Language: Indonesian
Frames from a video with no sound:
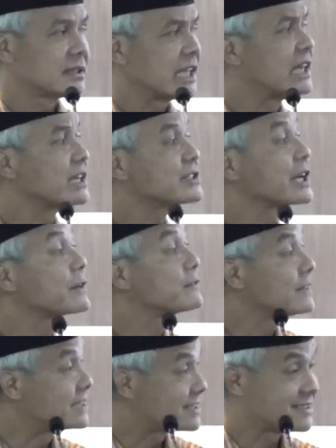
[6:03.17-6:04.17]
cleaning
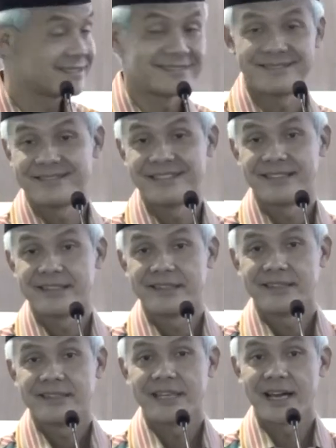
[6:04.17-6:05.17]
service
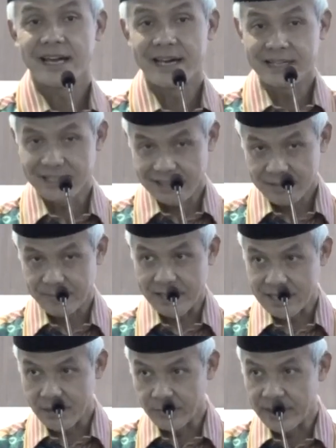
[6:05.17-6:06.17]
yang hari ini
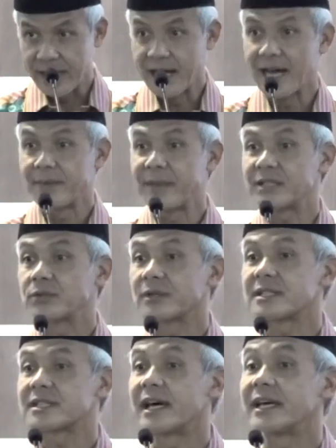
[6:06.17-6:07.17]
banyak WA
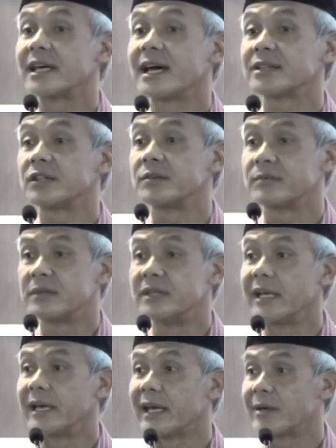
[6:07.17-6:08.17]
masuk ke saya atau
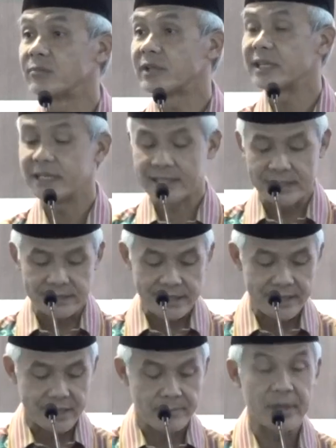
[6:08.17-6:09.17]
DM ke IG
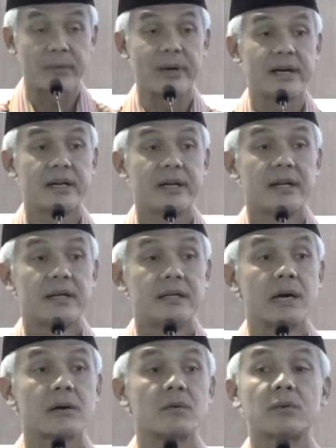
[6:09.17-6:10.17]
saya bahwa
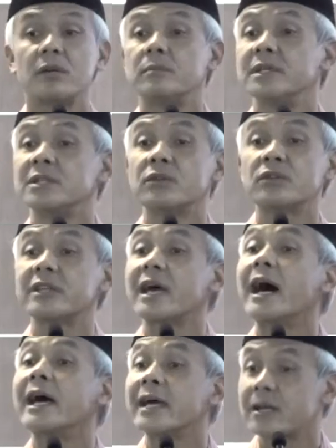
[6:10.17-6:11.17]
lah kok belum bentuk
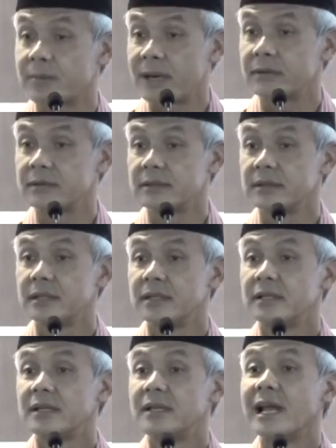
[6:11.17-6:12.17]
THR Pak.
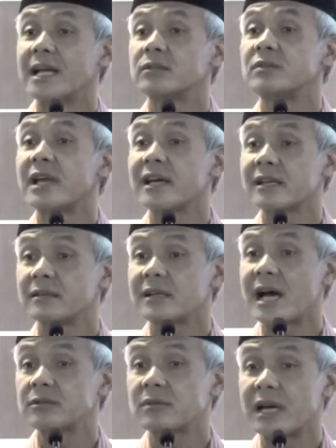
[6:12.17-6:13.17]
Lah
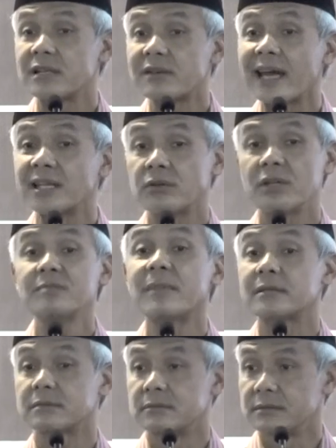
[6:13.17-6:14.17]
aturannya aturannya entuk i
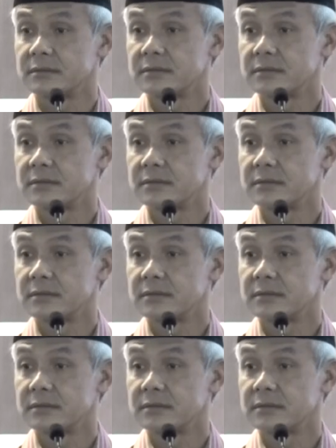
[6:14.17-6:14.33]
Mas.